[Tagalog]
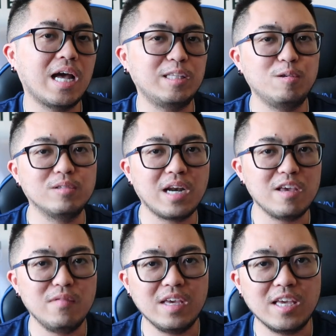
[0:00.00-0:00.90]
natin yung
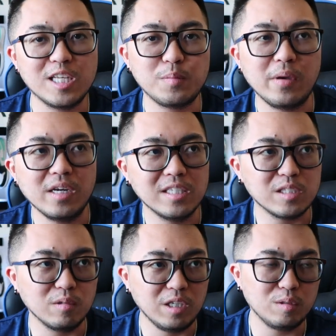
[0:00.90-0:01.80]
driving
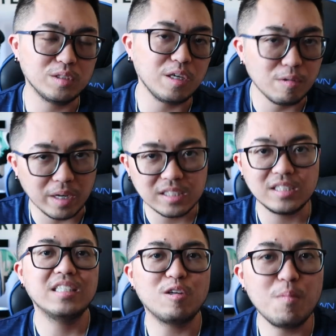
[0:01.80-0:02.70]
experience ko dito sa
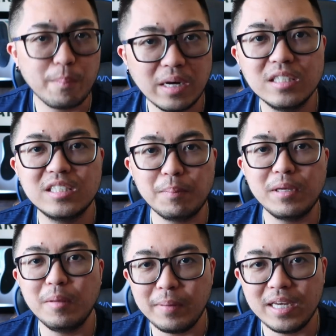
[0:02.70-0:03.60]
US compared sa
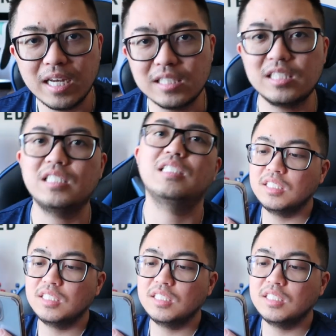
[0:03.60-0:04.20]
Pilipinas.